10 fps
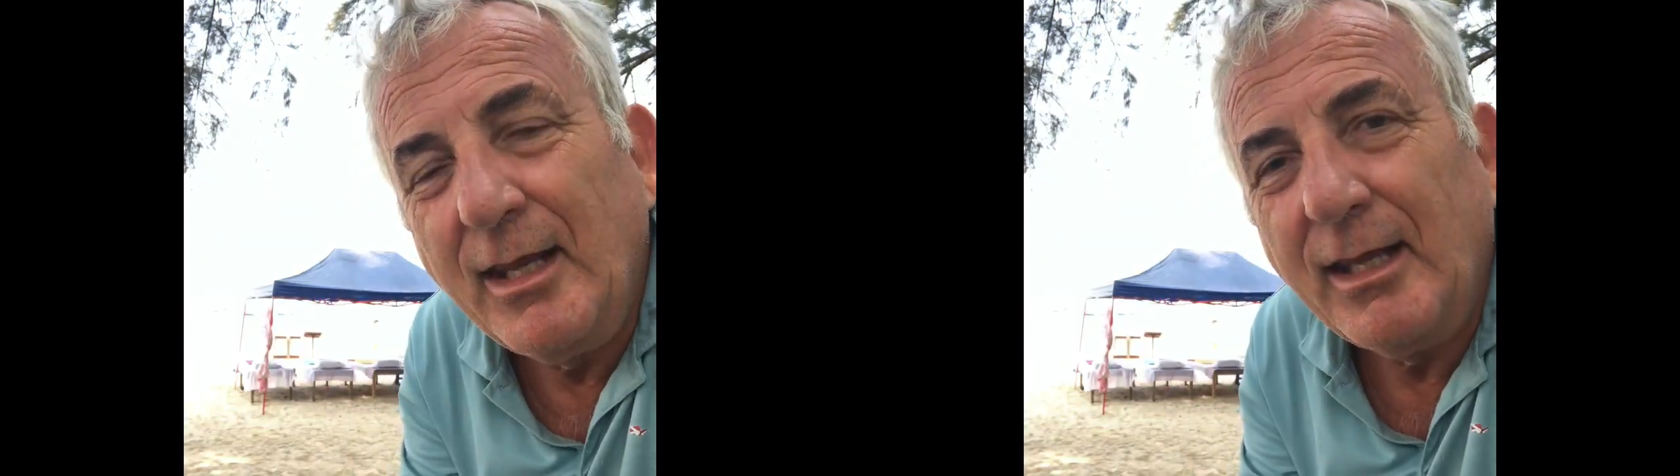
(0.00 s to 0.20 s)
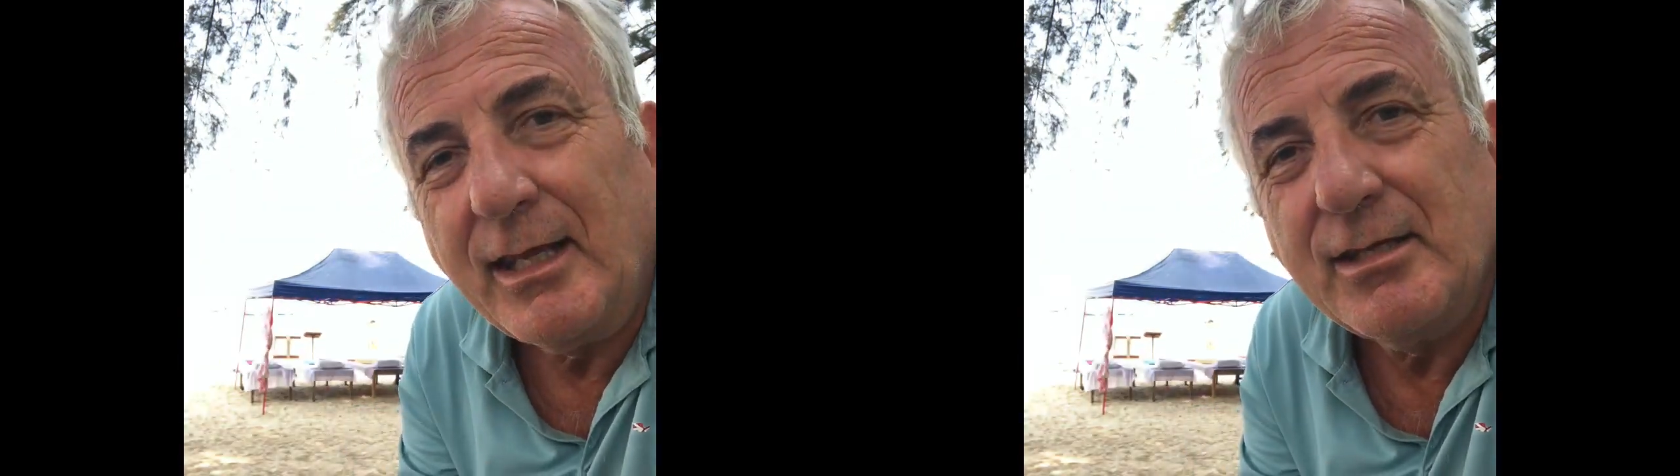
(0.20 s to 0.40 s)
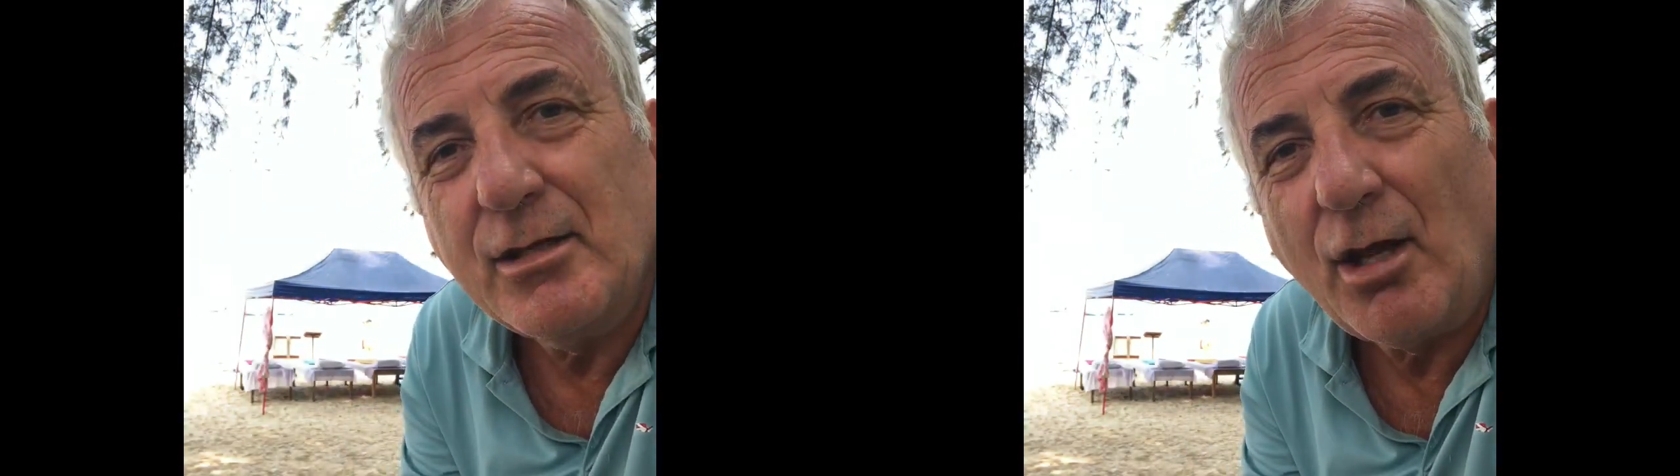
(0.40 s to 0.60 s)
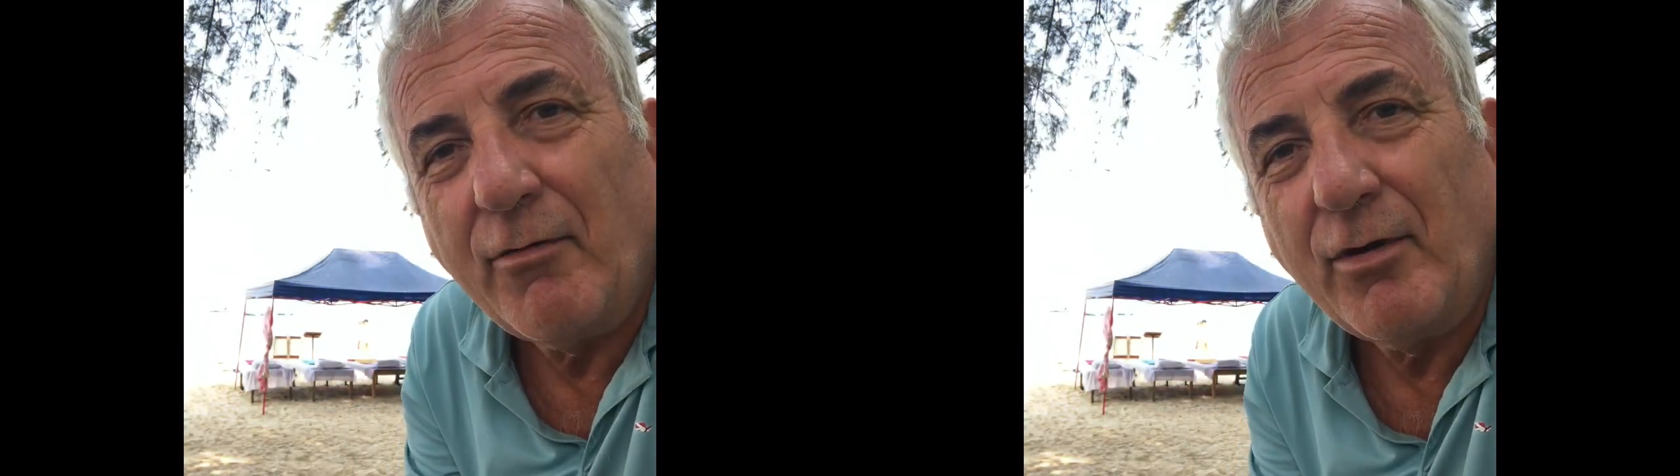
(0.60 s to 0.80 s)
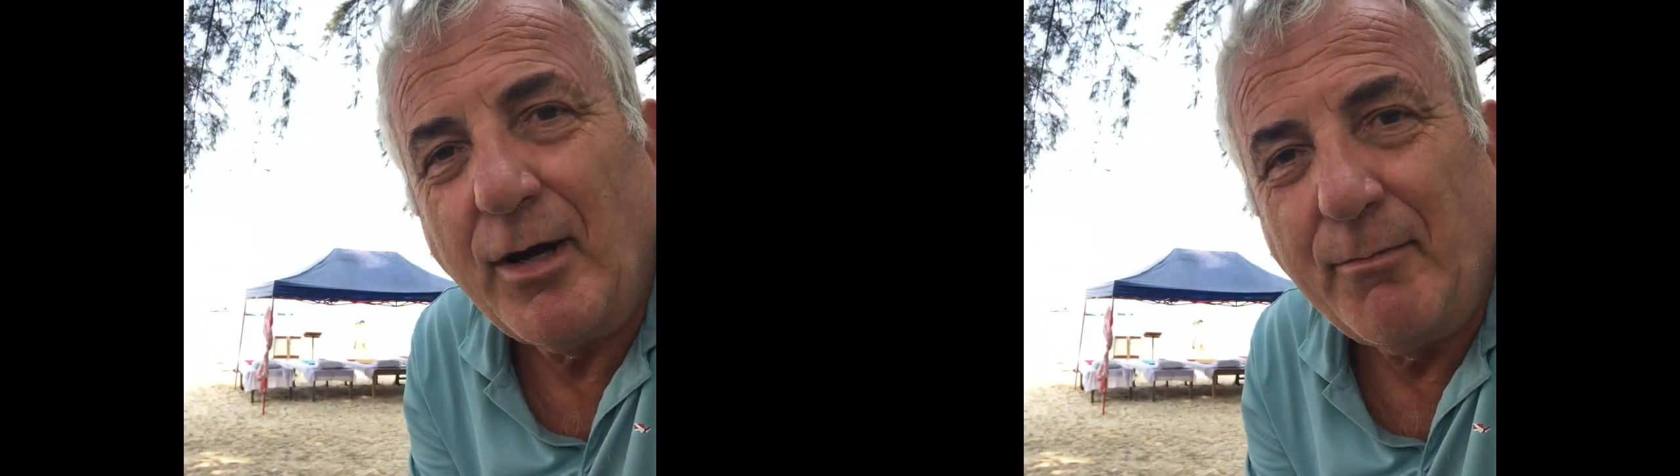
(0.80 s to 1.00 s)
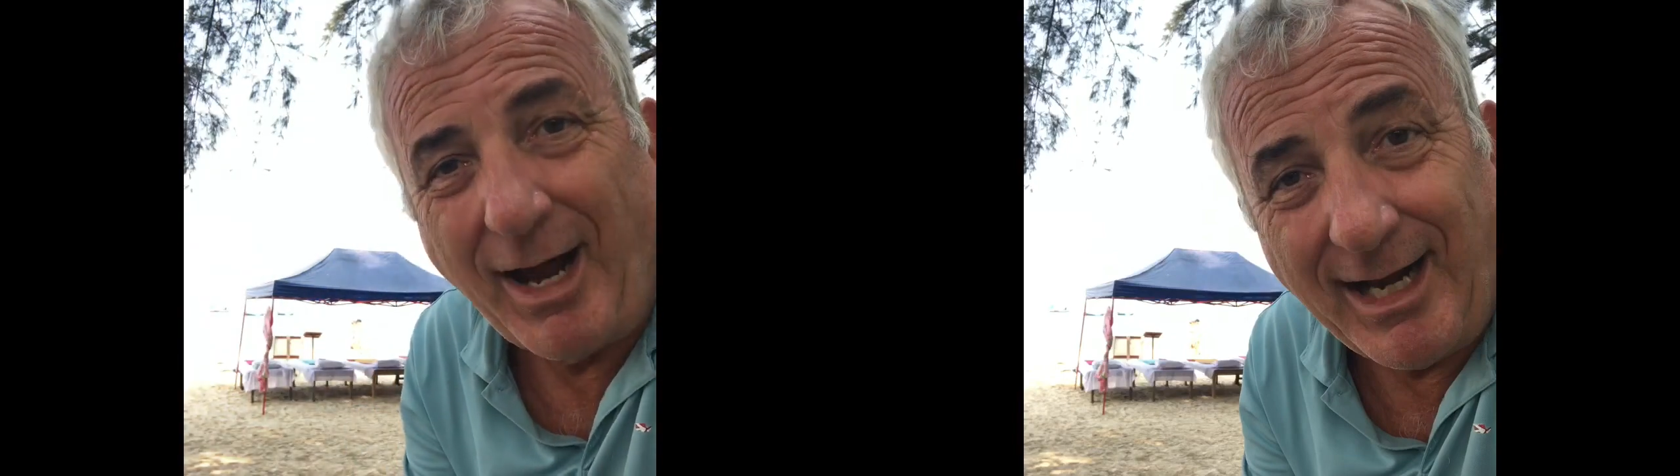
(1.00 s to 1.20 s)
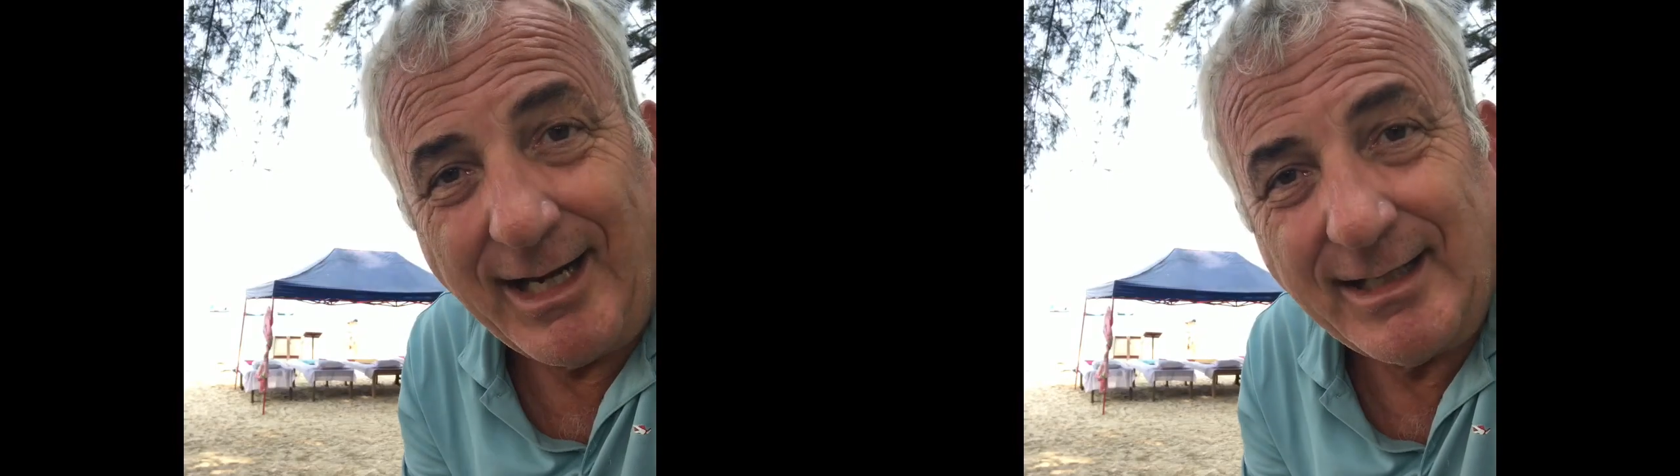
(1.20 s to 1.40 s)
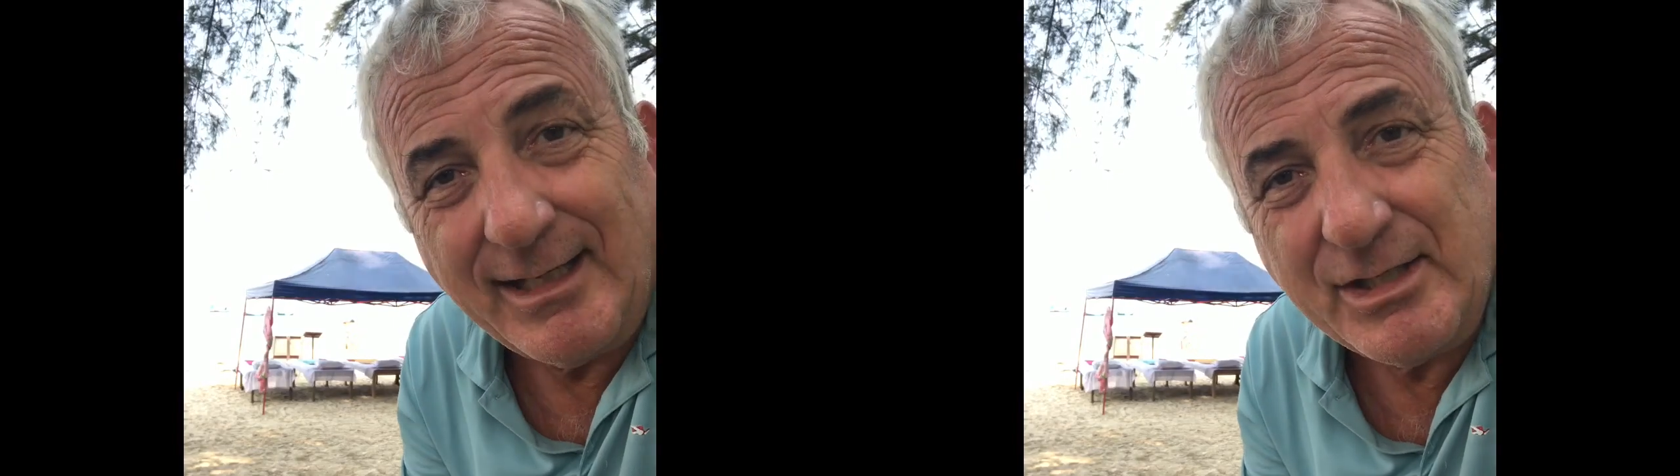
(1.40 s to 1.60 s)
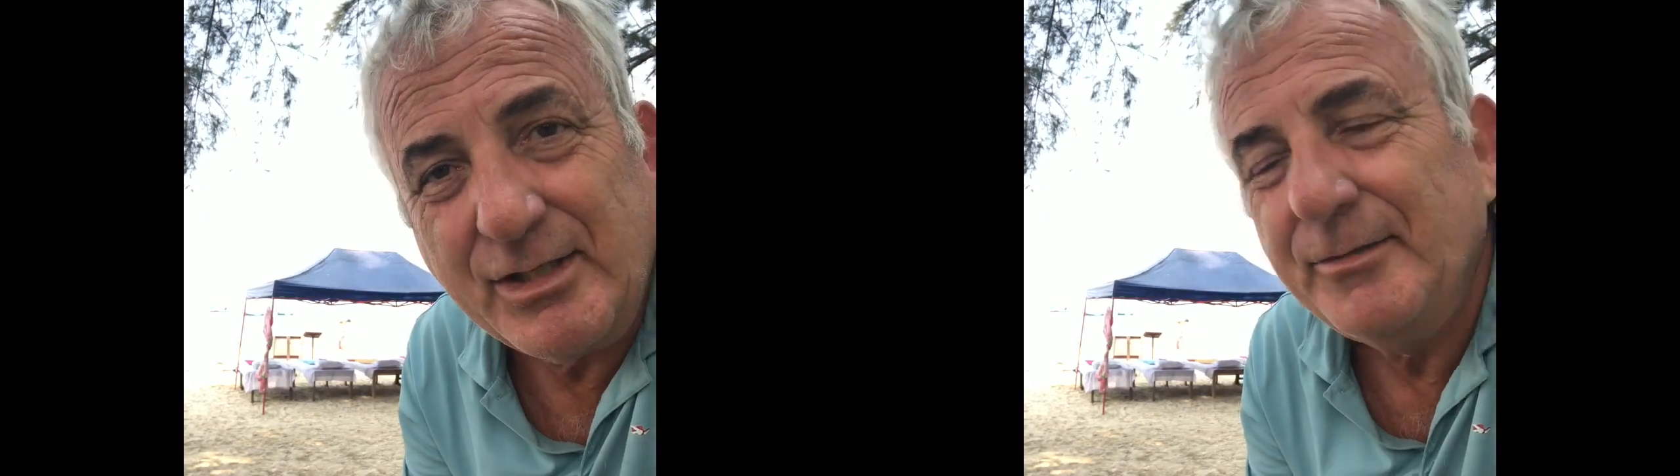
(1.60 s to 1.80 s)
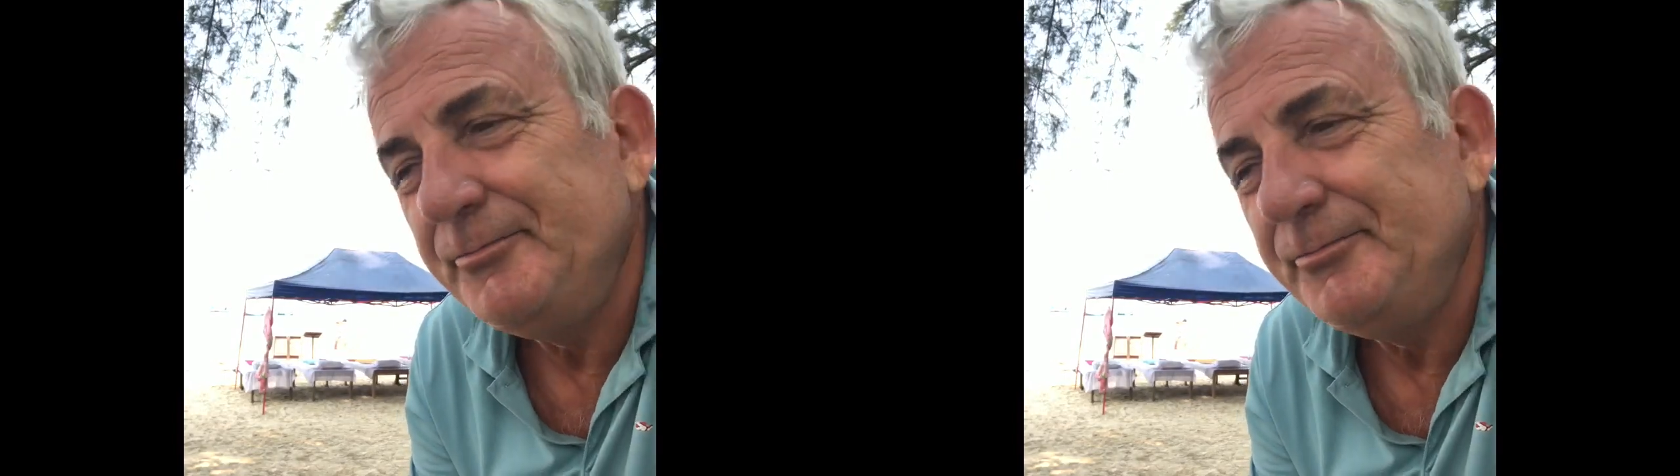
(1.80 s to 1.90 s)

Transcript: che si trovano nel Bangladesh